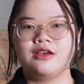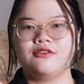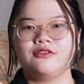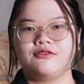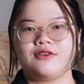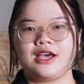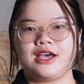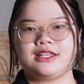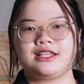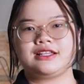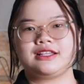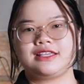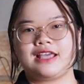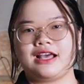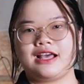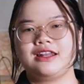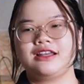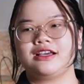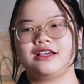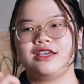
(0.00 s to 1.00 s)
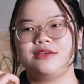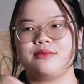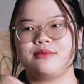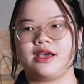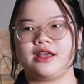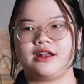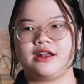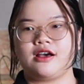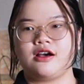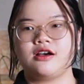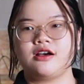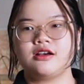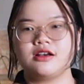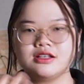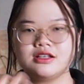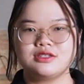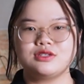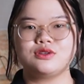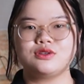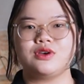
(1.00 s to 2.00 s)
và chắc chắn là khi mà nó
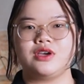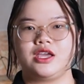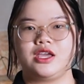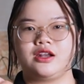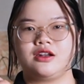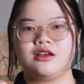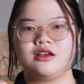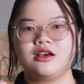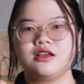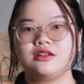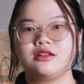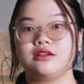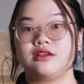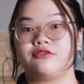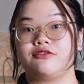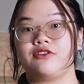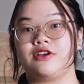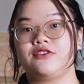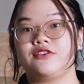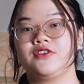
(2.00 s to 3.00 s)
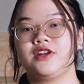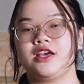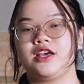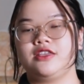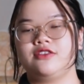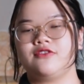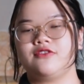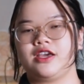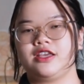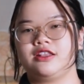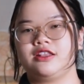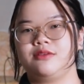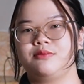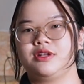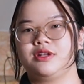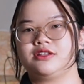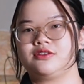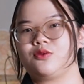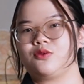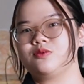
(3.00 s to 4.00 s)
ít xuất hiện nó ít gặp phải vấn đề như vậy thì
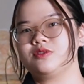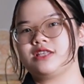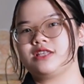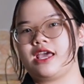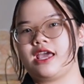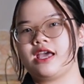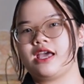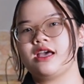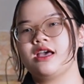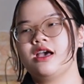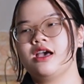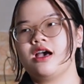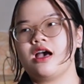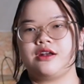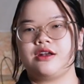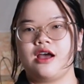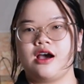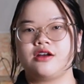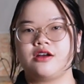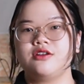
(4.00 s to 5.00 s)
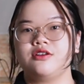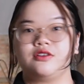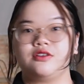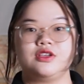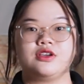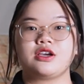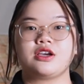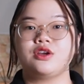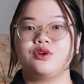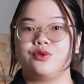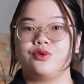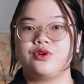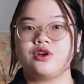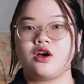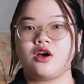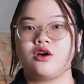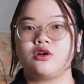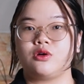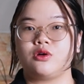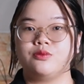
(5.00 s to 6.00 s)
mình cũng sẽ đỡ được những cái rủi
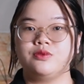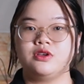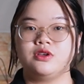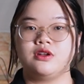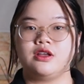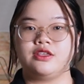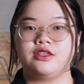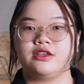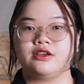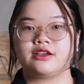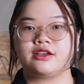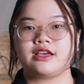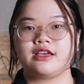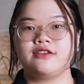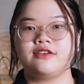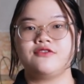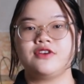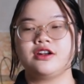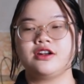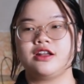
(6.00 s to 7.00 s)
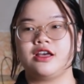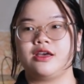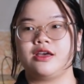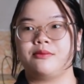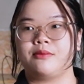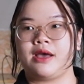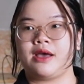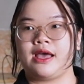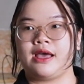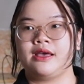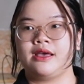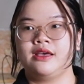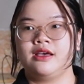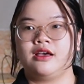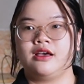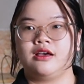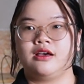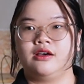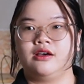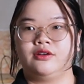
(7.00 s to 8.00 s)
ro cũng như là những cái vấn đề mà
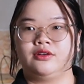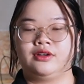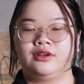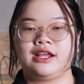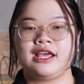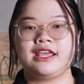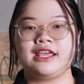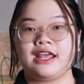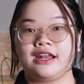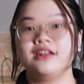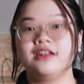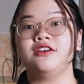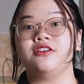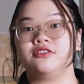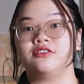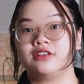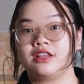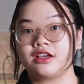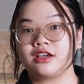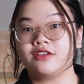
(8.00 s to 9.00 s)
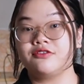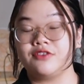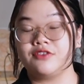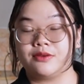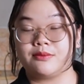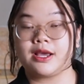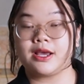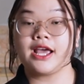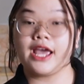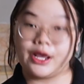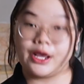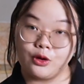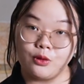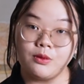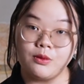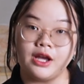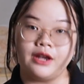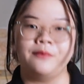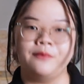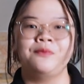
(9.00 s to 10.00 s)
uh, gây ảnh hưởng tới cái việc bán hàng của
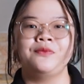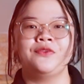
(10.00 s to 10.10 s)
mình